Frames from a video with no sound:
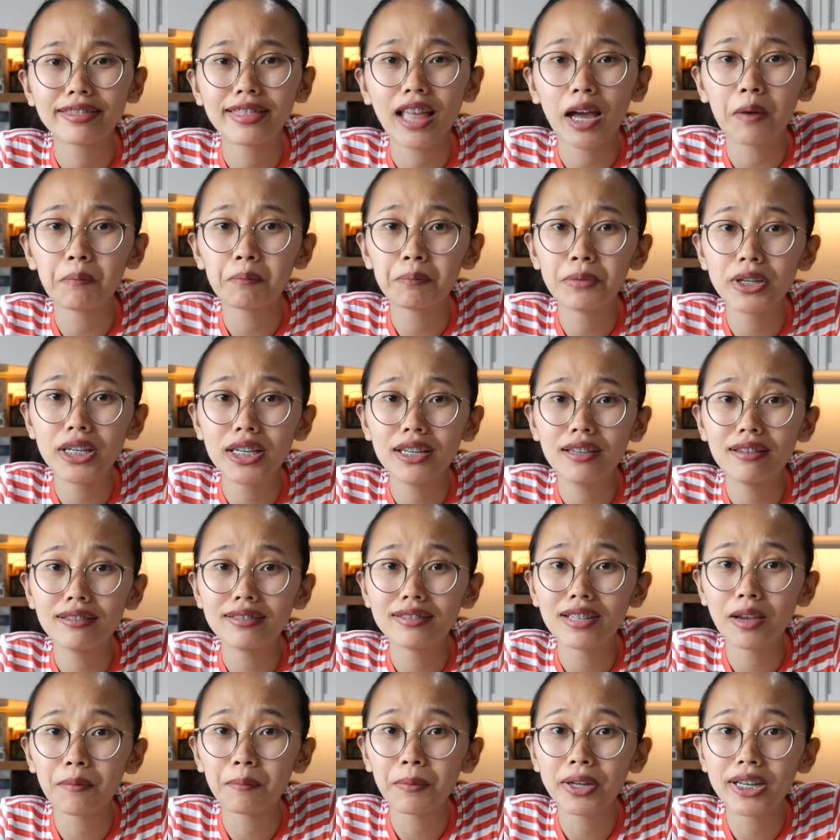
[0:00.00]
Tapi
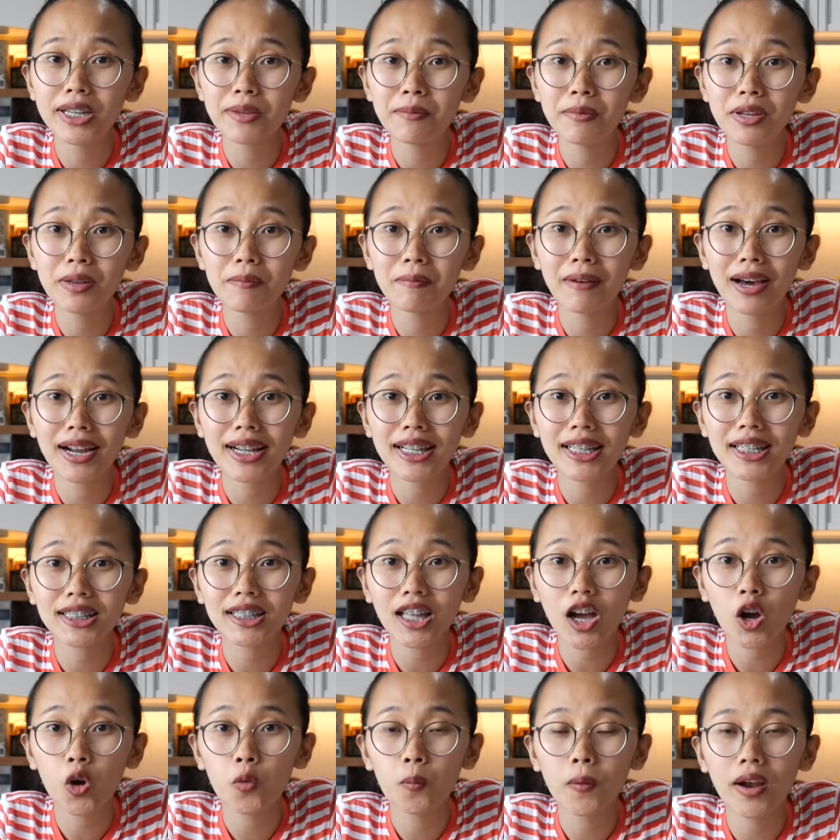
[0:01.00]
nyampe di
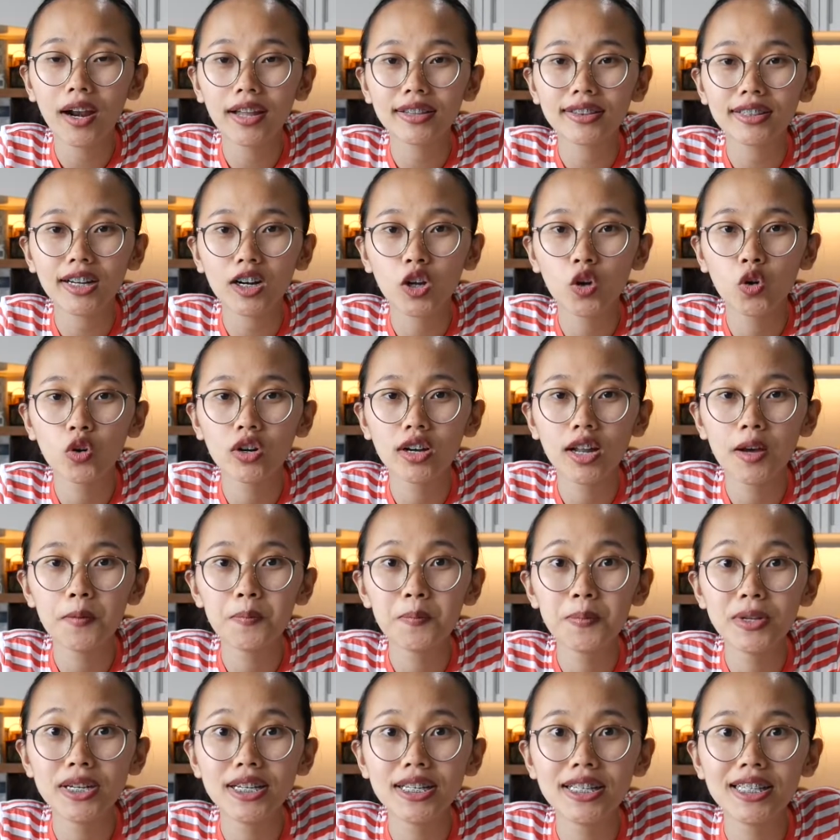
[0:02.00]
minimarket aku malah tergoda
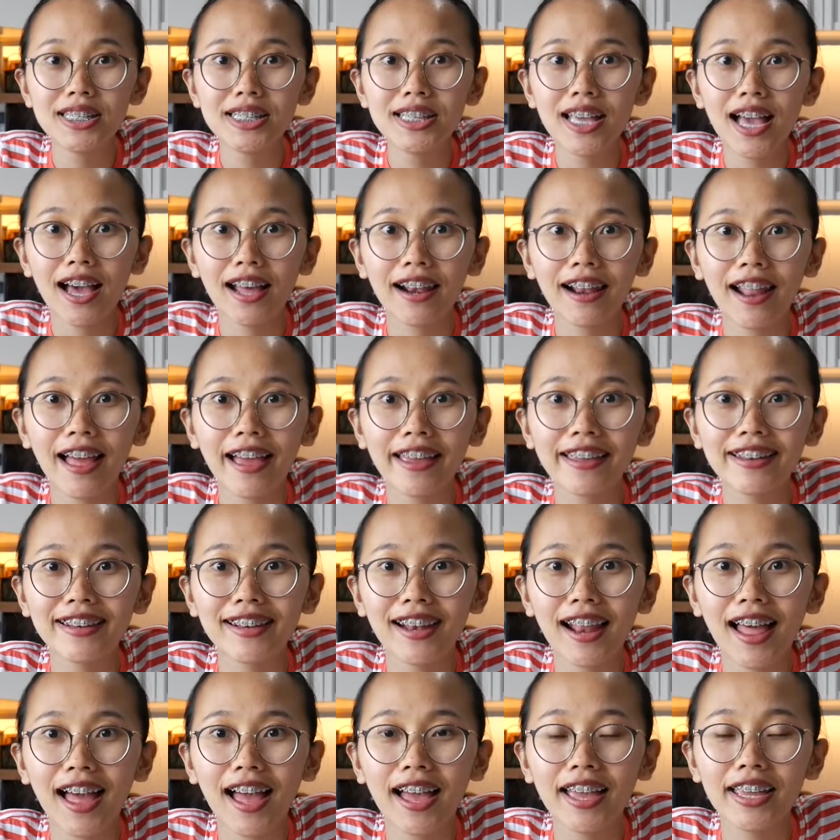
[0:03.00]
beli yang
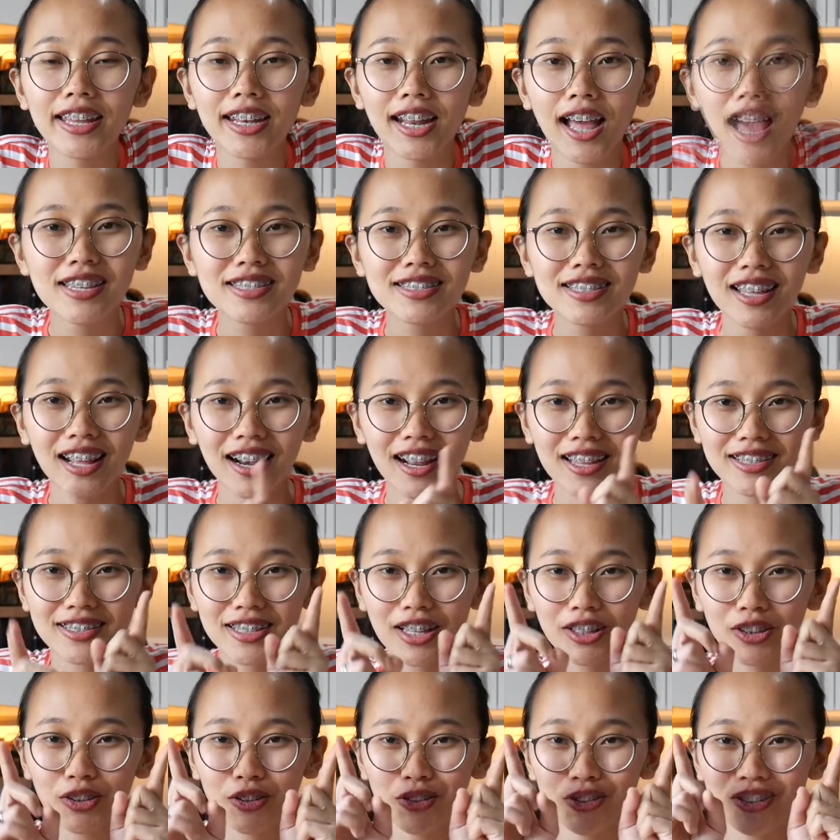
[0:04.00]
lain-lain. Salah
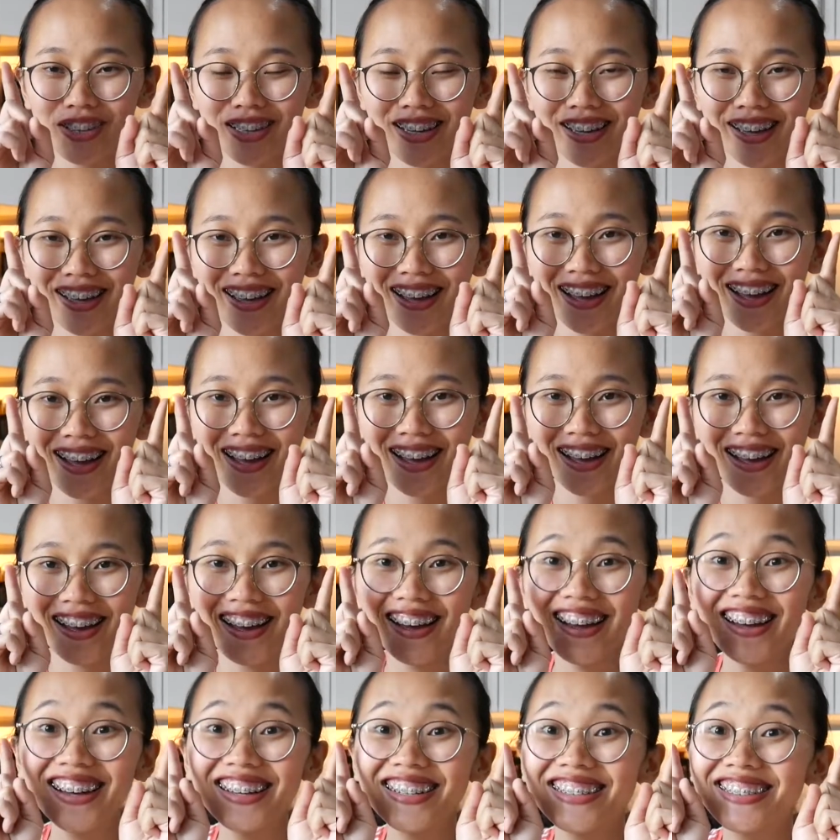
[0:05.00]
satunya
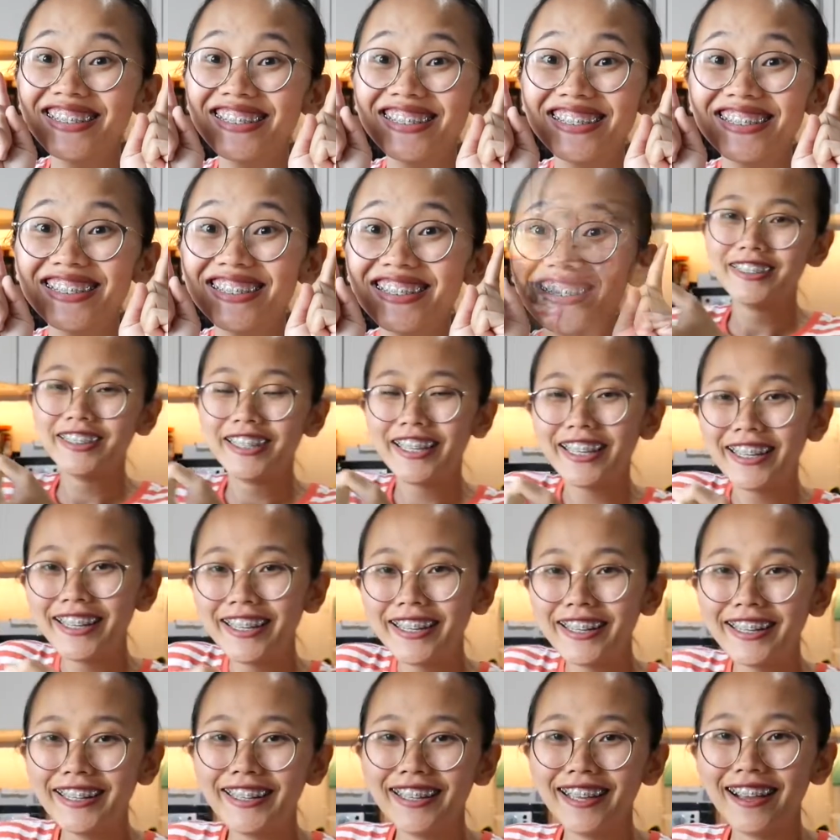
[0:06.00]

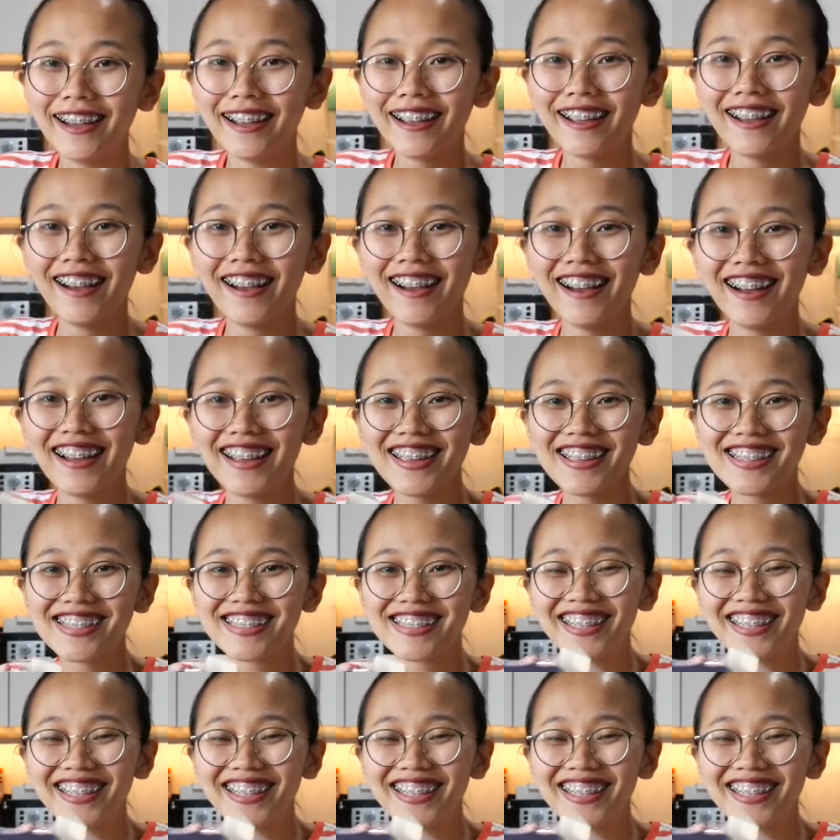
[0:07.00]
ini dia guys.